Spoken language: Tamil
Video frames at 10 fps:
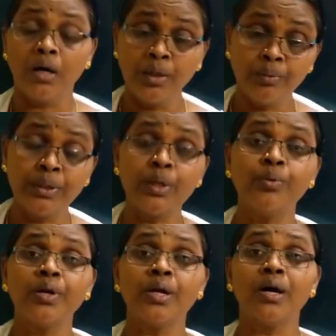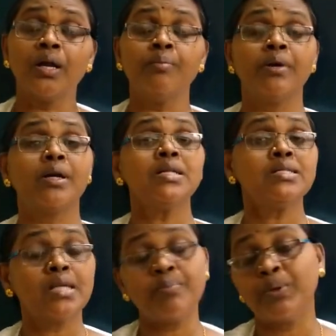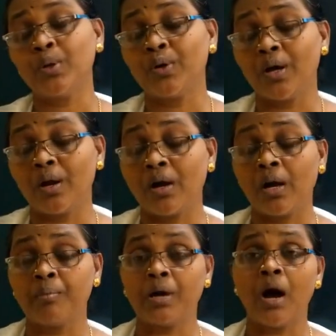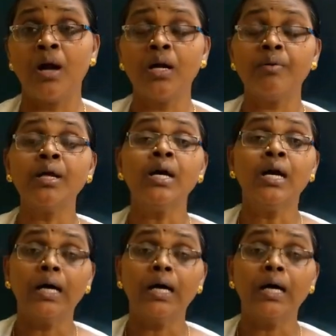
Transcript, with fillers: அழுவதற்கு ஒரு காலம் என்றால் சிரிப்பதற்கு ஒரு காலம் ஆண்டவர்